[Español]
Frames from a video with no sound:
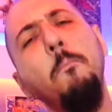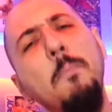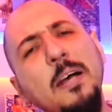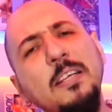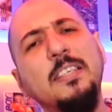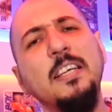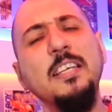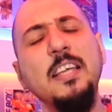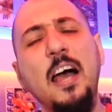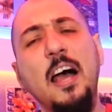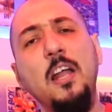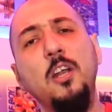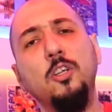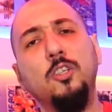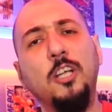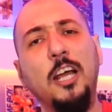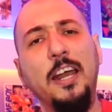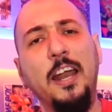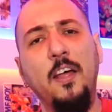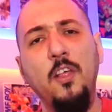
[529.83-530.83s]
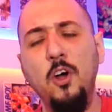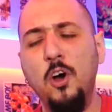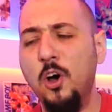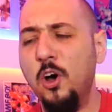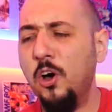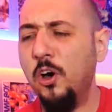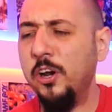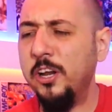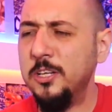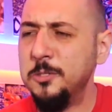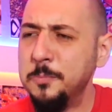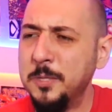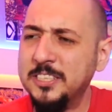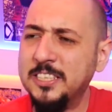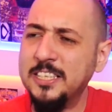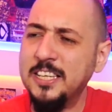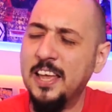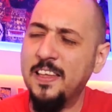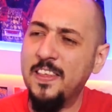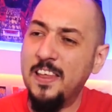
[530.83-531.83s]
Más allá de los ganadores, más
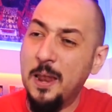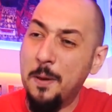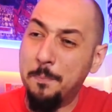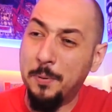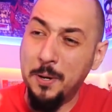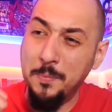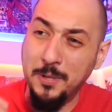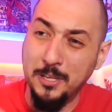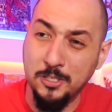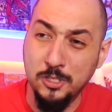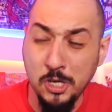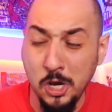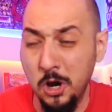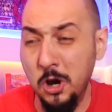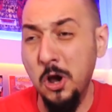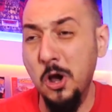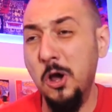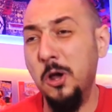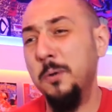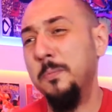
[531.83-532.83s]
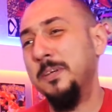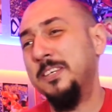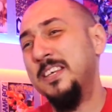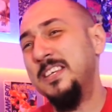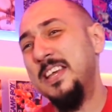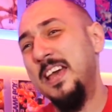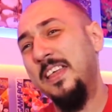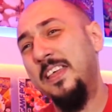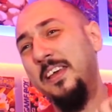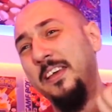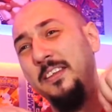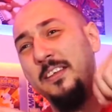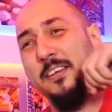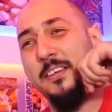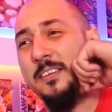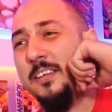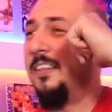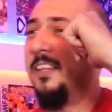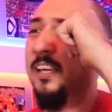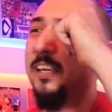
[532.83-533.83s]
allá de la premiación, más allá
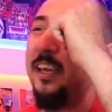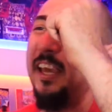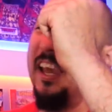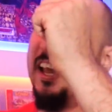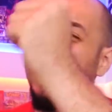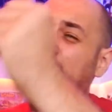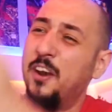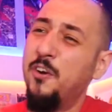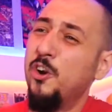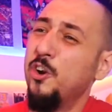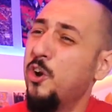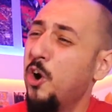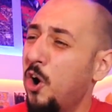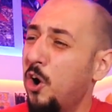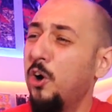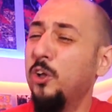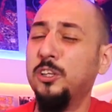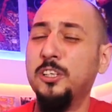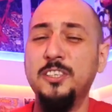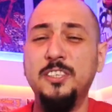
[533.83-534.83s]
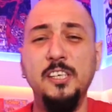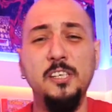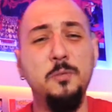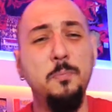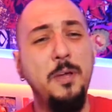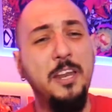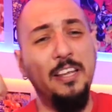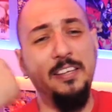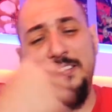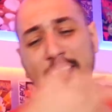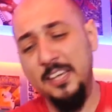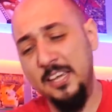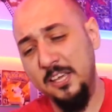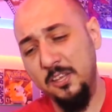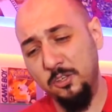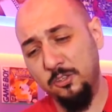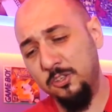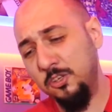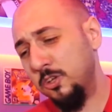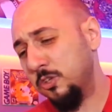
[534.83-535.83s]
de, de, quién ganó el GOT y si es
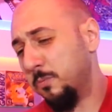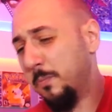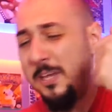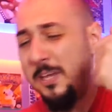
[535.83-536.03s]
merecido, si no es